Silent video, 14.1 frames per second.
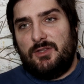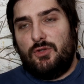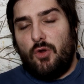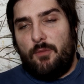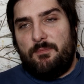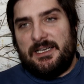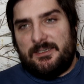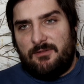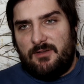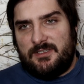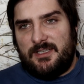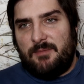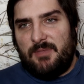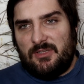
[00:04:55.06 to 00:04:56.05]
до первого
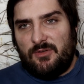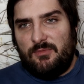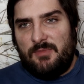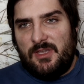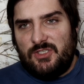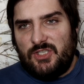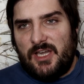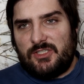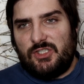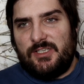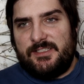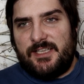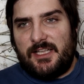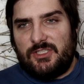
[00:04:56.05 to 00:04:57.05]
первого забитого мяча,
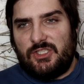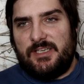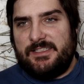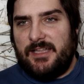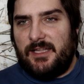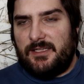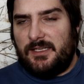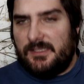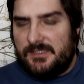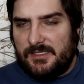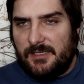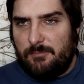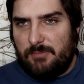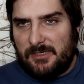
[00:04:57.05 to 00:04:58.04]
66 на
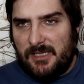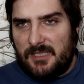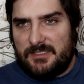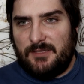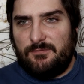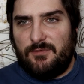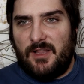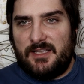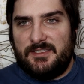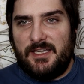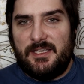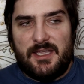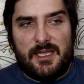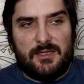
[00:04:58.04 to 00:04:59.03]
33%
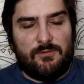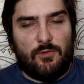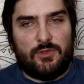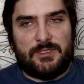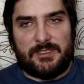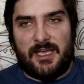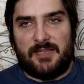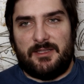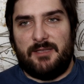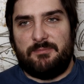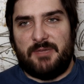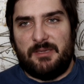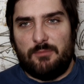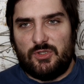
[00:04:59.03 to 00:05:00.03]
владения,
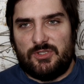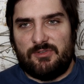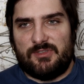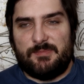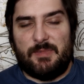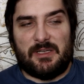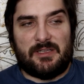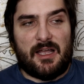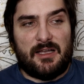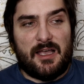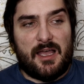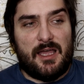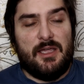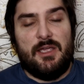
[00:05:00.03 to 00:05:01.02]
двукратное преимущество
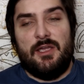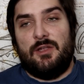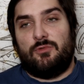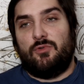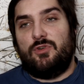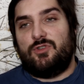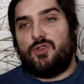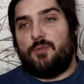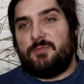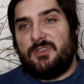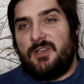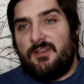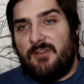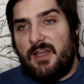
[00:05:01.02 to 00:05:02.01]
Спартака, ну и,
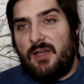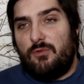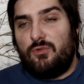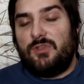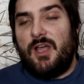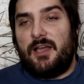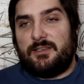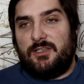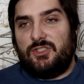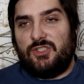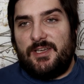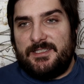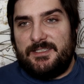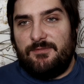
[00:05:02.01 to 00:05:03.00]
собственно говоря, удары
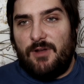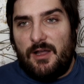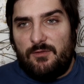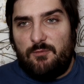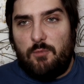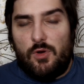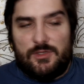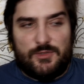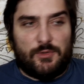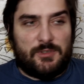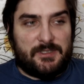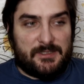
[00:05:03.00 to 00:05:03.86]
6-2 в пользу